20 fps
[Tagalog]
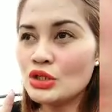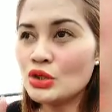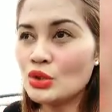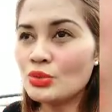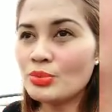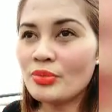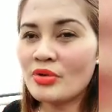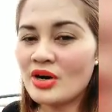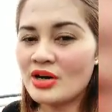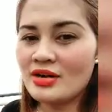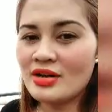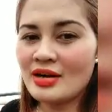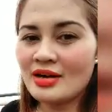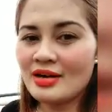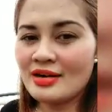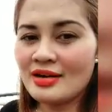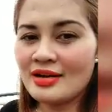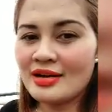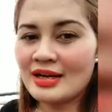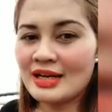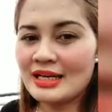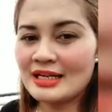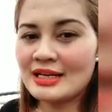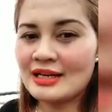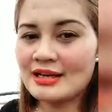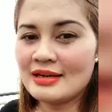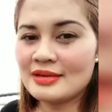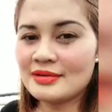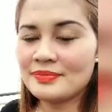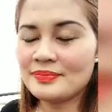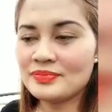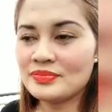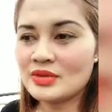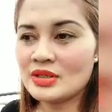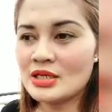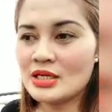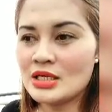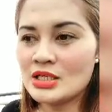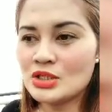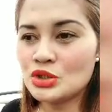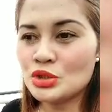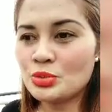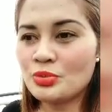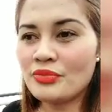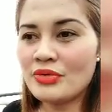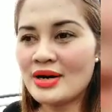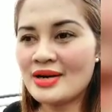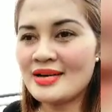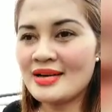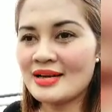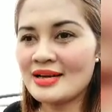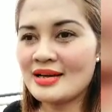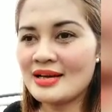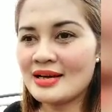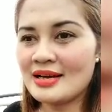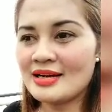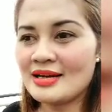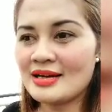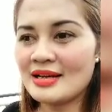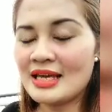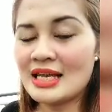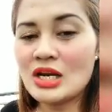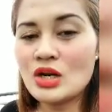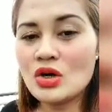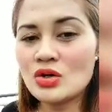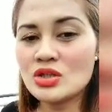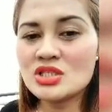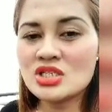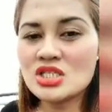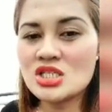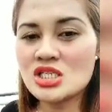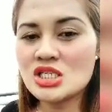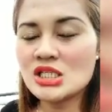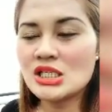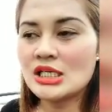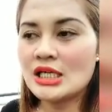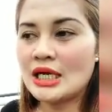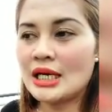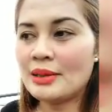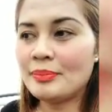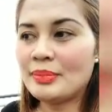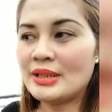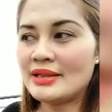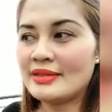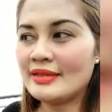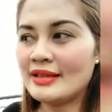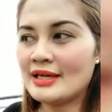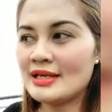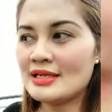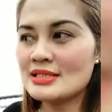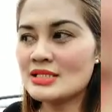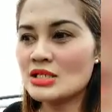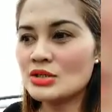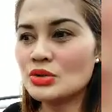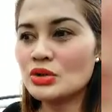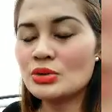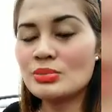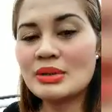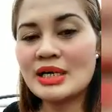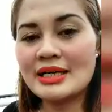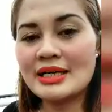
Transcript: new product nga kanang new product nga kanang i-launch hapit na siguro